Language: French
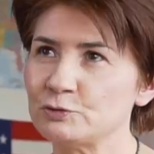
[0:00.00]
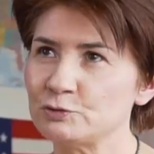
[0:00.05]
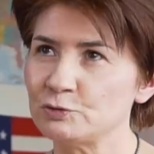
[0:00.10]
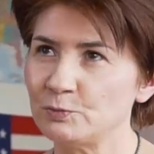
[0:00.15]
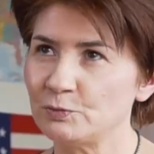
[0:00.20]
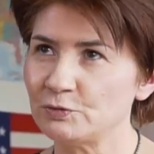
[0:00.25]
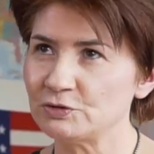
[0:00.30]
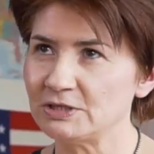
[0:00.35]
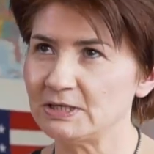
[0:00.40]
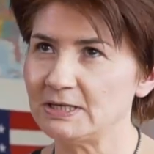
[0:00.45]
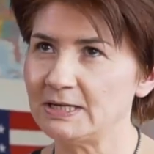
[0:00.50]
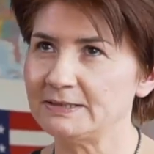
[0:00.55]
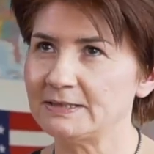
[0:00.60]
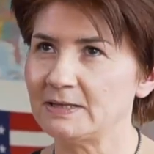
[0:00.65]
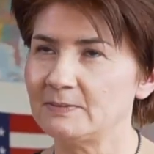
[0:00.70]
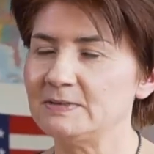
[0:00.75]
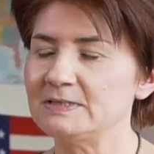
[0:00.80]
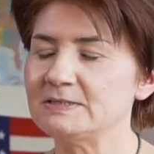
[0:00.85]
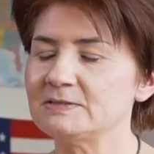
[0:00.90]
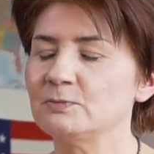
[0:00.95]
ce projet de
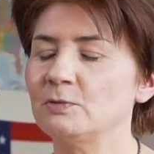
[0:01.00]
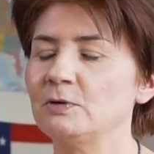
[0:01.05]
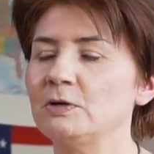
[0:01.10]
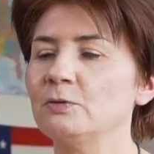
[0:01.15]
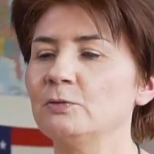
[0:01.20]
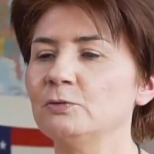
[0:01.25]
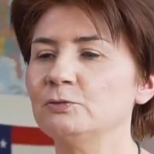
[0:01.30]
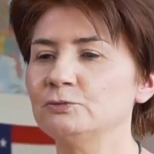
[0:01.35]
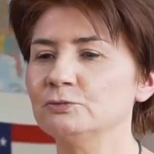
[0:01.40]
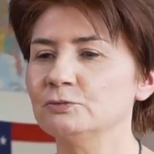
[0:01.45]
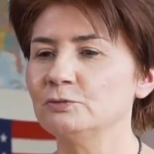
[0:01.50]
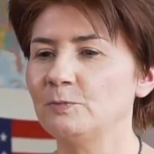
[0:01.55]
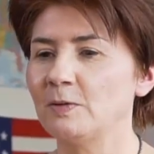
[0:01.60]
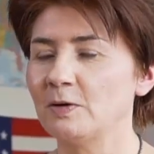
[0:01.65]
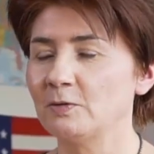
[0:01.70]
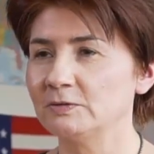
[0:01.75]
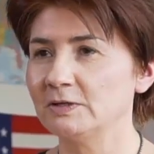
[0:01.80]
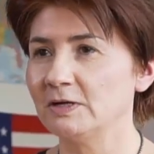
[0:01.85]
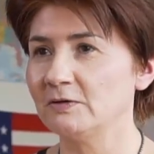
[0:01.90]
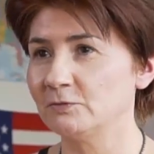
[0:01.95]
l'établissement, les retours de
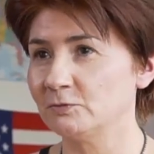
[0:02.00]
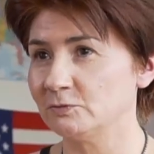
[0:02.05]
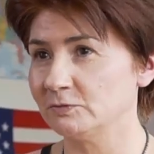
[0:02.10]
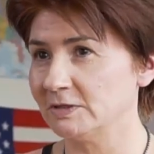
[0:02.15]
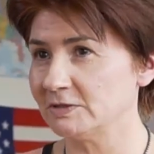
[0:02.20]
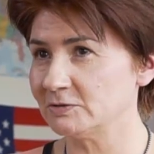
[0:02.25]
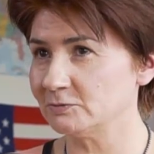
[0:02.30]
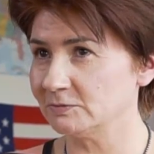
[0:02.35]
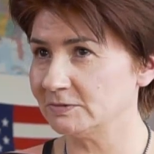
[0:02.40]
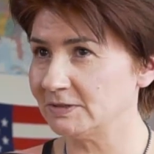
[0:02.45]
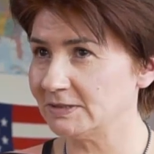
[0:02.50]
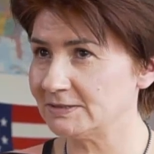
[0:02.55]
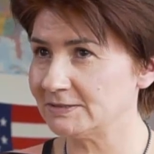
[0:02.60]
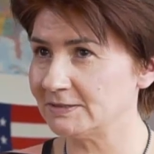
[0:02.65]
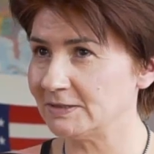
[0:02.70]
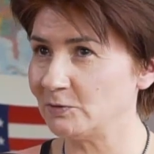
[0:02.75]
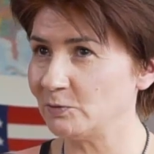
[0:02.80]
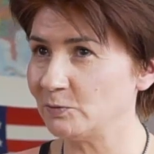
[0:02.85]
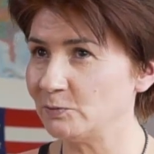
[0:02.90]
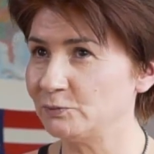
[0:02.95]
parents d'élèves qu'on a sont
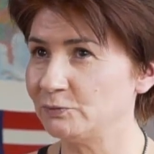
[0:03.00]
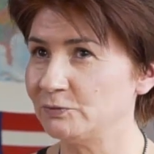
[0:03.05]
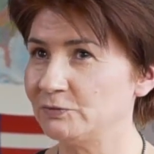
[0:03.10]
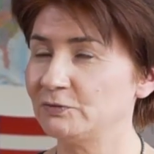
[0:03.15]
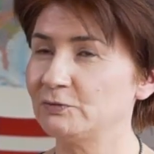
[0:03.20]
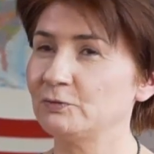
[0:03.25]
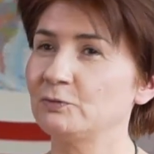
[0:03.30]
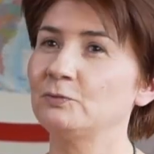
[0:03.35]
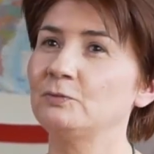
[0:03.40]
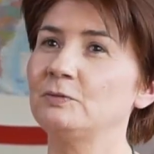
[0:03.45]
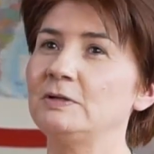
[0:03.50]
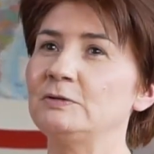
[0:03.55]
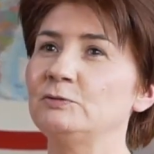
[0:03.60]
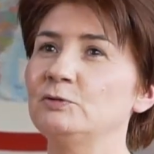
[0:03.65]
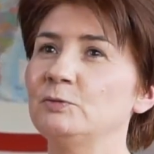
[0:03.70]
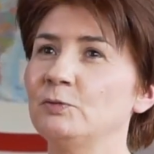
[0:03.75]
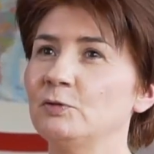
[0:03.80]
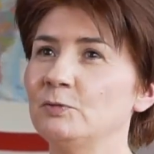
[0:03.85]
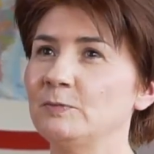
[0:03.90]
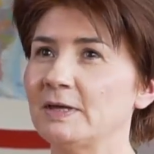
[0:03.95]
excellents puisque les
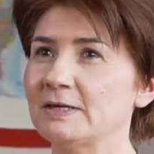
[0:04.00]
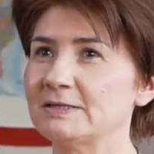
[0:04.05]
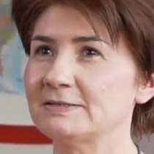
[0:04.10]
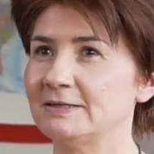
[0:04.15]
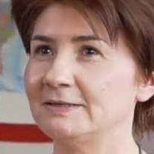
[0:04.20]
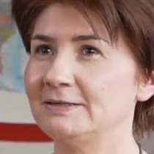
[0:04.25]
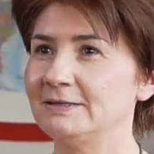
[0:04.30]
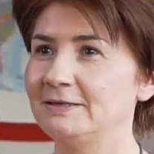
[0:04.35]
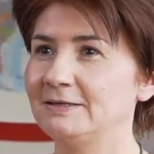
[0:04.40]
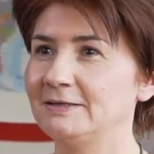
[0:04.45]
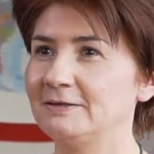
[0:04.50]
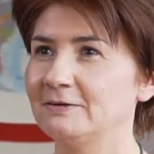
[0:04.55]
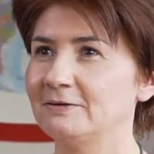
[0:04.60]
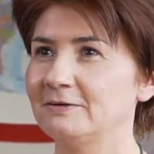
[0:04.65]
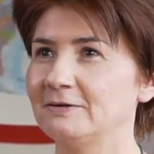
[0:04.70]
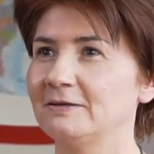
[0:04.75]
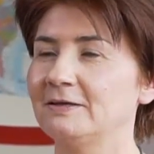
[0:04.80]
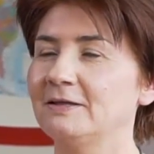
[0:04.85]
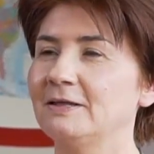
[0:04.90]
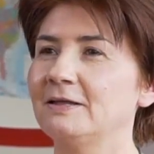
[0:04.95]
deux premières années,
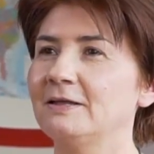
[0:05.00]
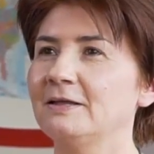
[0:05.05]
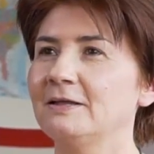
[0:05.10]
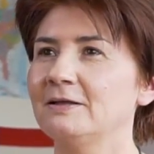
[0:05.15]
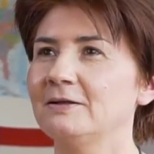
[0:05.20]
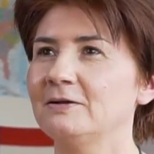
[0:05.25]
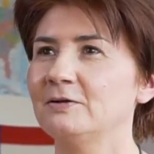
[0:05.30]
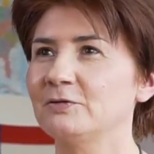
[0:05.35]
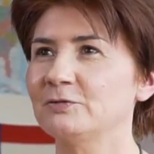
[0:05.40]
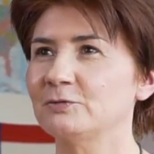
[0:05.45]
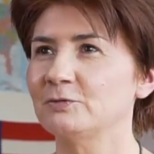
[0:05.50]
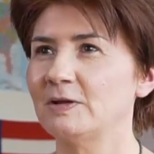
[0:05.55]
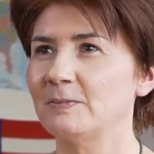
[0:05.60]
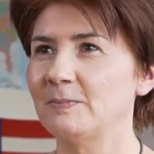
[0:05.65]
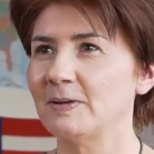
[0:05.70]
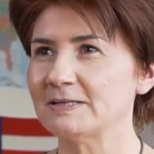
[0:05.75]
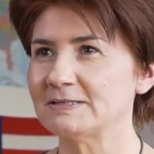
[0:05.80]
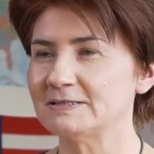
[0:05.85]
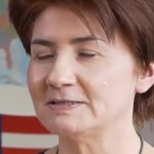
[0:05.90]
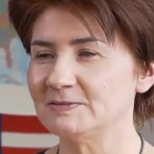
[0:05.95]
euh, lorsqu'on a
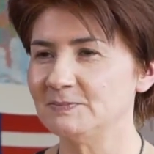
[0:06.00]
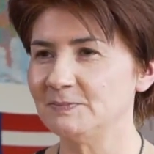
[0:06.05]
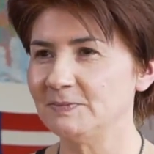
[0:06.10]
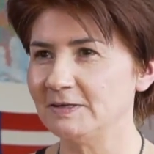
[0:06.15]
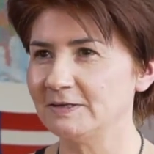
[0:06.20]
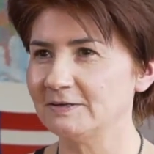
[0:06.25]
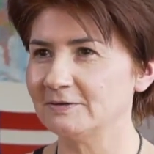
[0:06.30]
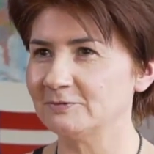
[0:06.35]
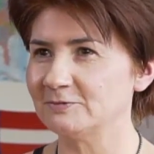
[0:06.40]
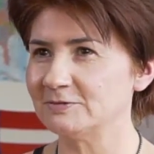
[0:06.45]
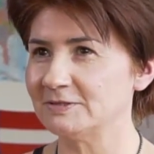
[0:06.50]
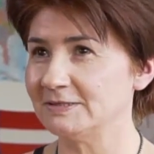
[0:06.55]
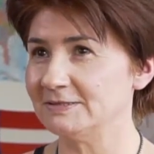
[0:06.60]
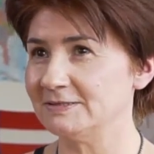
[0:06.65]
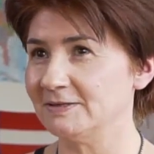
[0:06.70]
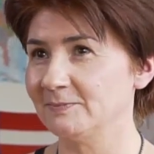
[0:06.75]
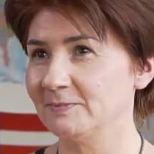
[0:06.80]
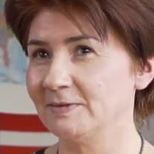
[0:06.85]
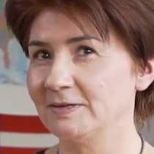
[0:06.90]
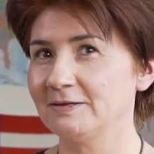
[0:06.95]
participé euh, aux
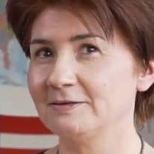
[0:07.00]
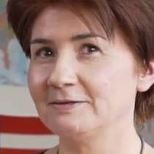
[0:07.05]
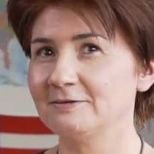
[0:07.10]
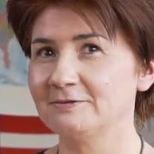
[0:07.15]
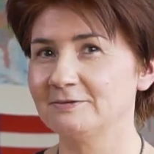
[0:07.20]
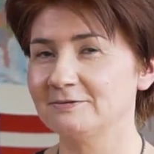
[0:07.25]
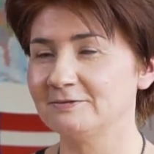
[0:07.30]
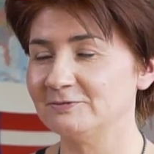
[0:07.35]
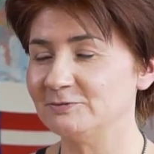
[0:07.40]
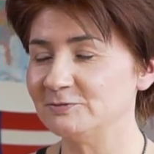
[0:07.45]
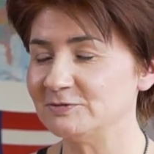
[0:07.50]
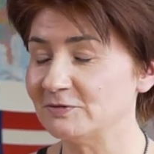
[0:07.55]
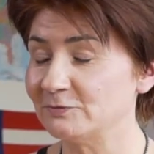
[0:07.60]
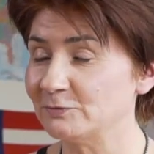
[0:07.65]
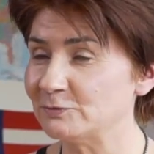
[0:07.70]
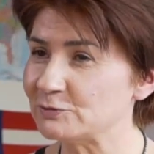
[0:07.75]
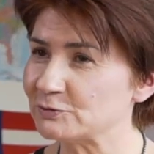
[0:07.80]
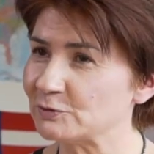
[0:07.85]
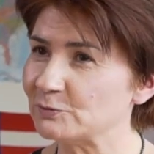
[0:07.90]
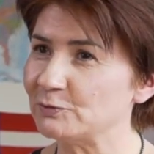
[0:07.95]
examens, nous
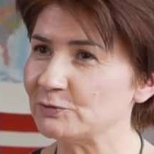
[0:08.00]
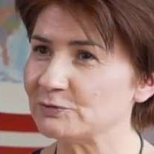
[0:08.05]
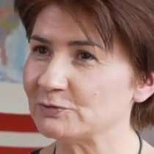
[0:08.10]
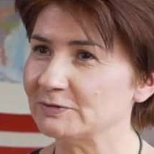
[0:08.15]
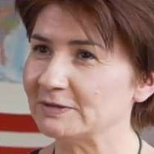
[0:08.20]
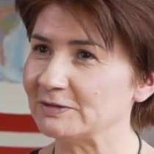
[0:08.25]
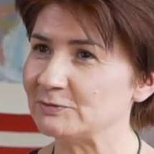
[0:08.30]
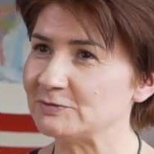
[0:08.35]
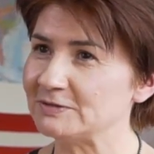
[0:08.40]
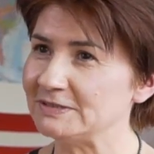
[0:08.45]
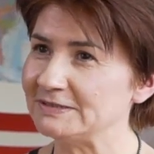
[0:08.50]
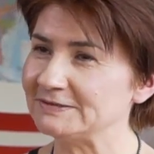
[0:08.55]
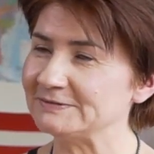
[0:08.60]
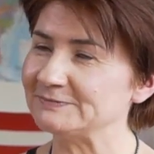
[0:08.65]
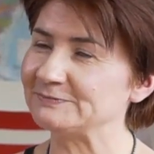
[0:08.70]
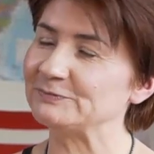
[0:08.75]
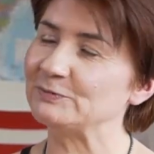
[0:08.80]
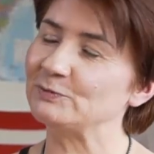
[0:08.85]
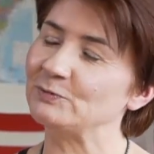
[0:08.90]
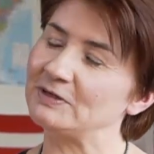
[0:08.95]
avons eu 100% de
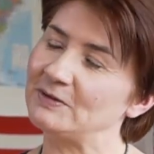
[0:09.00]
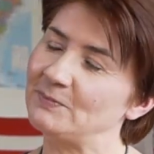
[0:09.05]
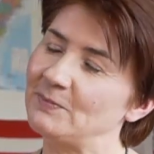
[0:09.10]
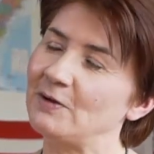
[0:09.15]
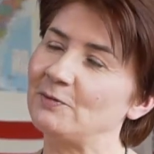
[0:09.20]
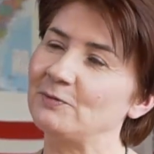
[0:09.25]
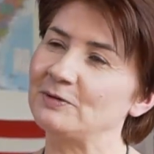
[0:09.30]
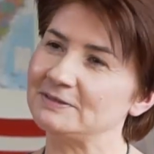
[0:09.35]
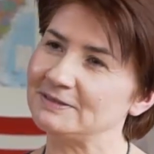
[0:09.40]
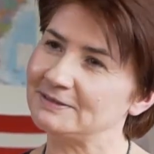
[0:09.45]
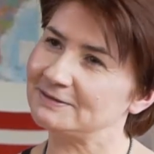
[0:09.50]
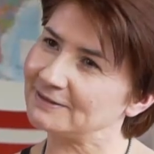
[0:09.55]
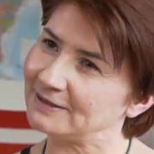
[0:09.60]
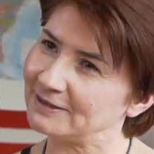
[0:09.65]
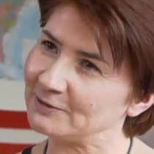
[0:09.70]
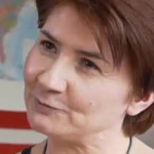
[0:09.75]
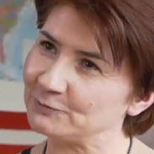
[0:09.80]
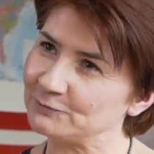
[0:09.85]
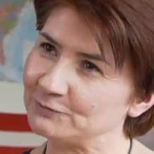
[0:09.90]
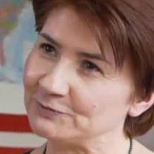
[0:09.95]
réussite. Donc les parents étaient
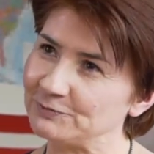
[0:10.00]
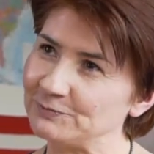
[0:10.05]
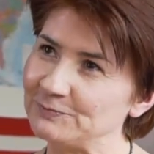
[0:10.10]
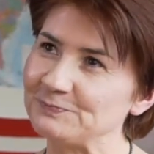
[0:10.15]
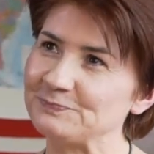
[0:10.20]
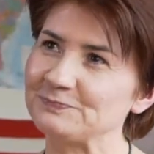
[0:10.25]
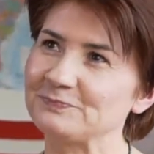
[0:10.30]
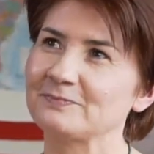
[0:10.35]
très contents.